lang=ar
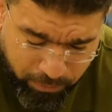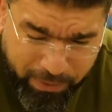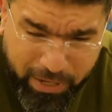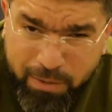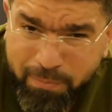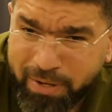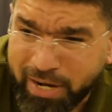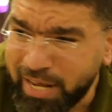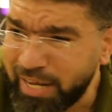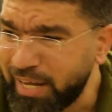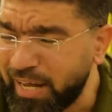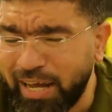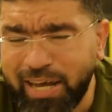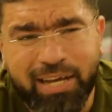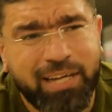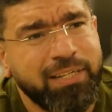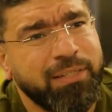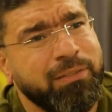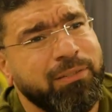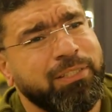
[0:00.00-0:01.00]
عقبال ما اريح
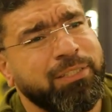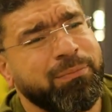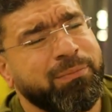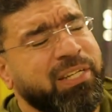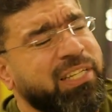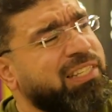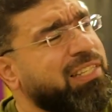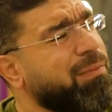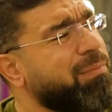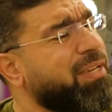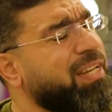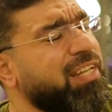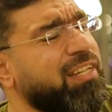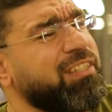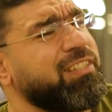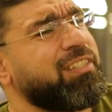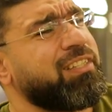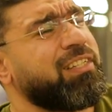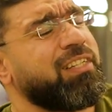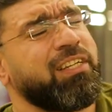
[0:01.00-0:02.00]
من
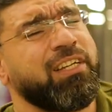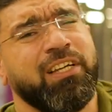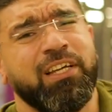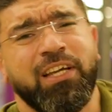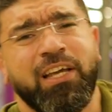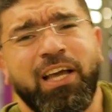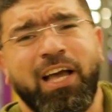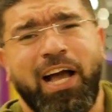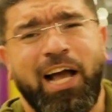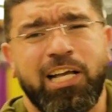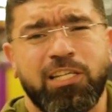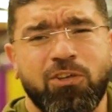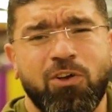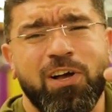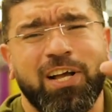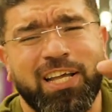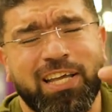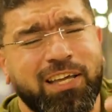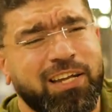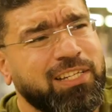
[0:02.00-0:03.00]
التمرين عايز
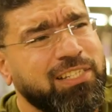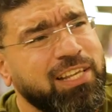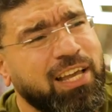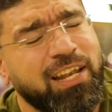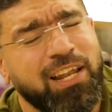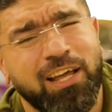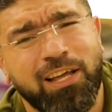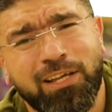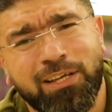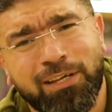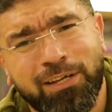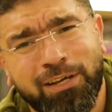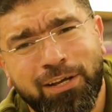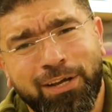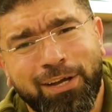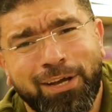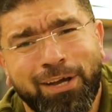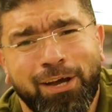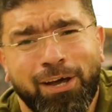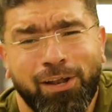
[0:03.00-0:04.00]
اوجه رساله
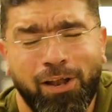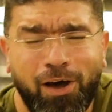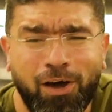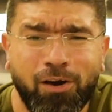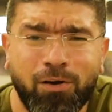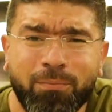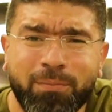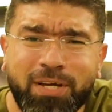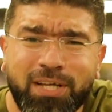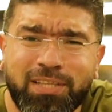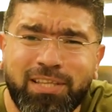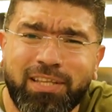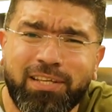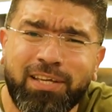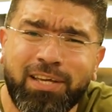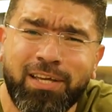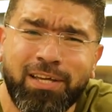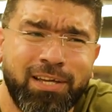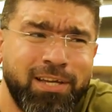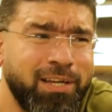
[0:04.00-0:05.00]
لحراميه
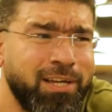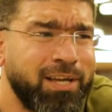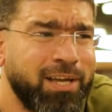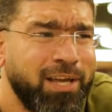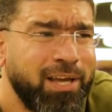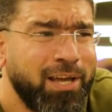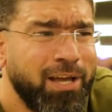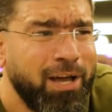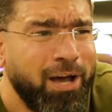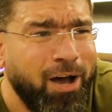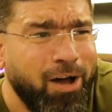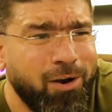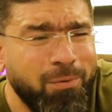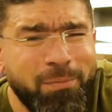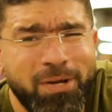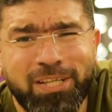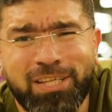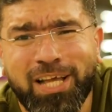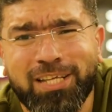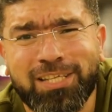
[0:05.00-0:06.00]

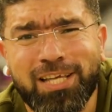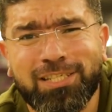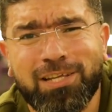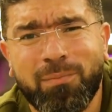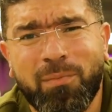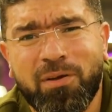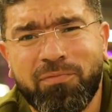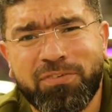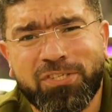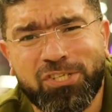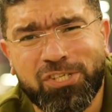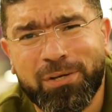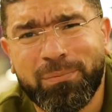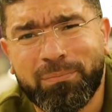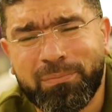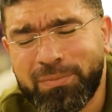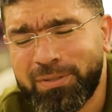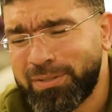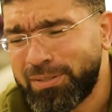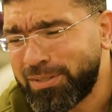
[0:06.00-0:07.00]
حراميه ازاز الماء في
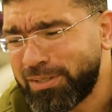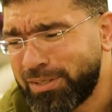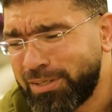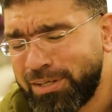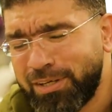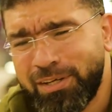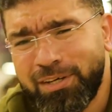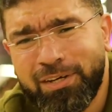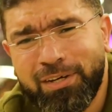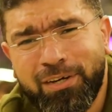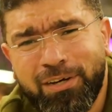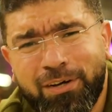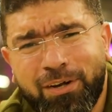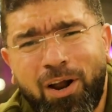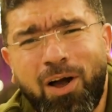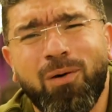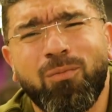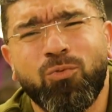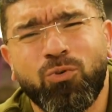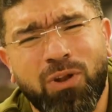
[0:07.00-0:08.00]
الجيم
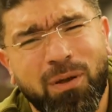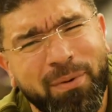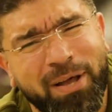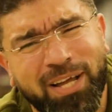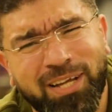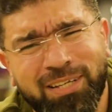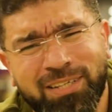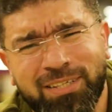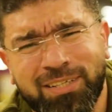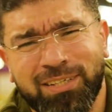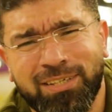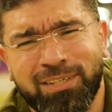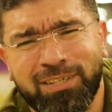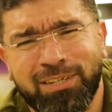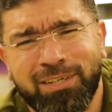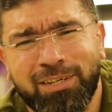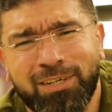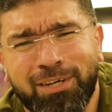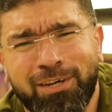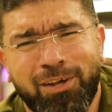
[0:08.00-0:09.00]
ارحمونا بقى
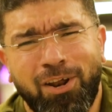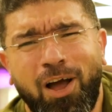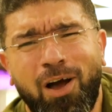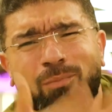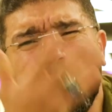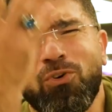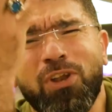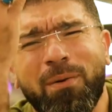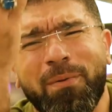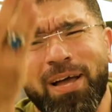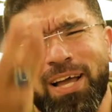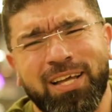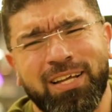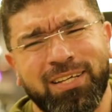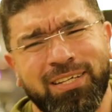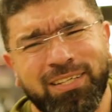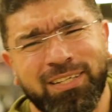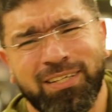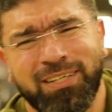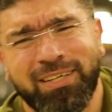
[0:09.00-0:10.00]
ارحمونا بقى
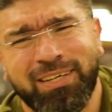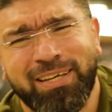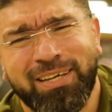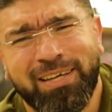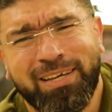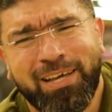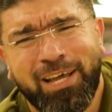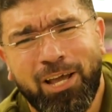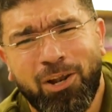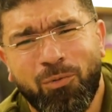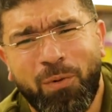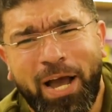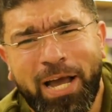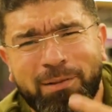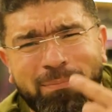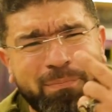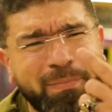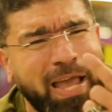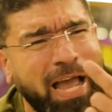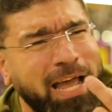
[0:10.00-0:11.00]

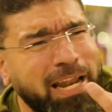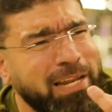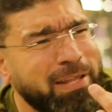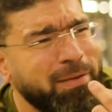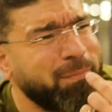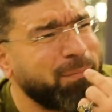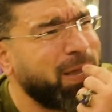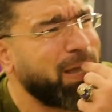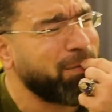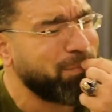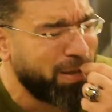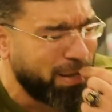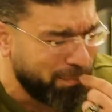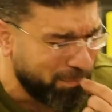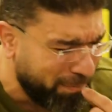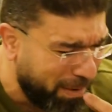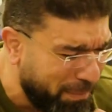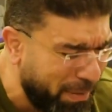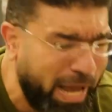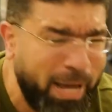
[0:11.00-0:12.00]
الواحد يعني ما,
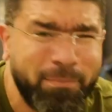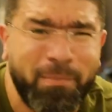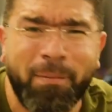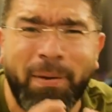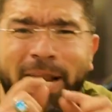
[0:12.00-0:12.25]
ما, ما